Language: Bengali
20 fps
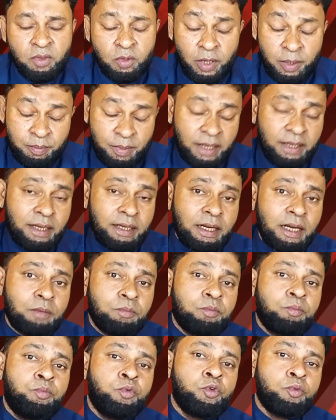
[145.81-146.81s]
তো ইমরান খানের
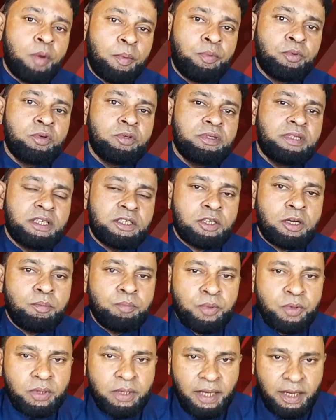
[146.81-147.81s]
পূর্বপুরুষদের
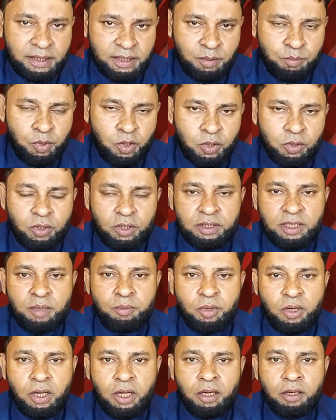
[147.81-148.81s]
সম্পর্কে একটা বড় কথা
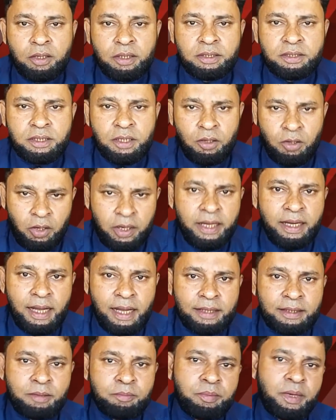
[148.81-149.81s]
বলা হয় যে অনেক
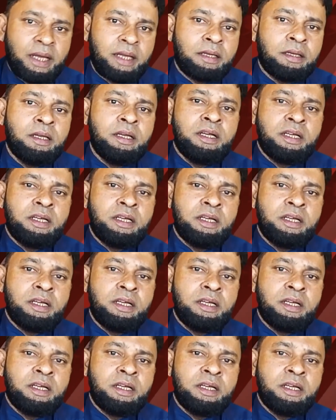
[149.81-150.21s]
আগে প্রায়